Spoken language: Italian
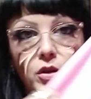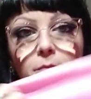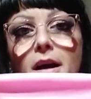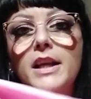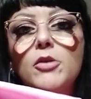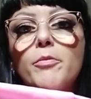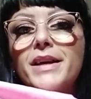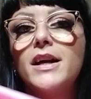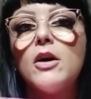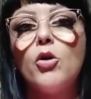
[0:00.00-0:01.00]
rimane un
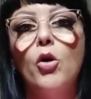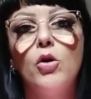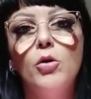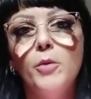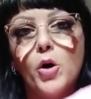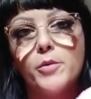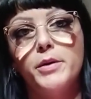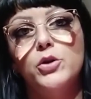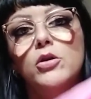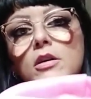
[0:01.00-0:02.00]
mega collo
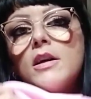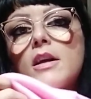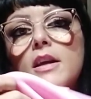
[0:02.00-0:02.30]
morbido